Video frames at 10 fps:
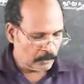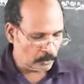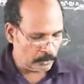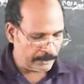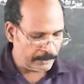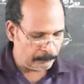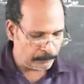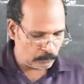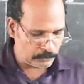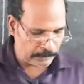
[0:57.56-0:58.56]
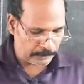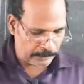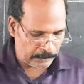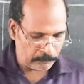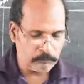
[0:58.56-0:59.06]
ரொக்க இருப்புன்னு கொடுத்துட்டாங்க
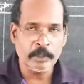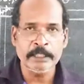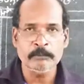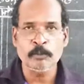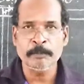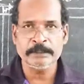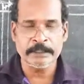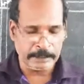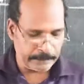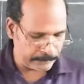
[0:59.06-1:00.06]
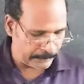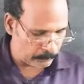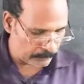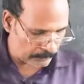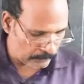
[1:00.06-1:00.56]
மூவாய முப்பத்தி ஏழாயிரத்தி
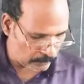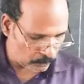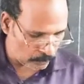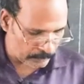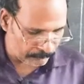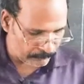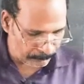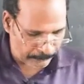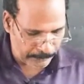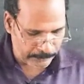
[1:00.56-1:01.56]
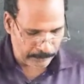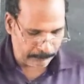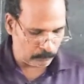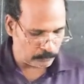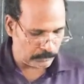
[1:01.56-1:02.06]
ஐநூறு ரொக்க விற்பனை
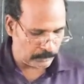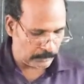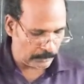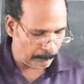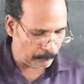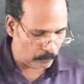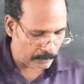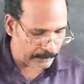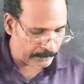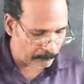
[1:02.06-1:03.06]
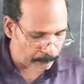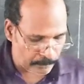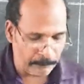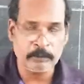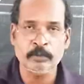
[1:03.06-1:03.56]
அப்படின்னு கொடுத்துருக்குறாங்க அப்போ ரொக்க இருப்பு
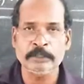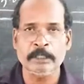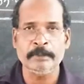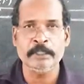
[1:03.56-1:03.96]
அப்படின்னு கொடுத்தா நம்ம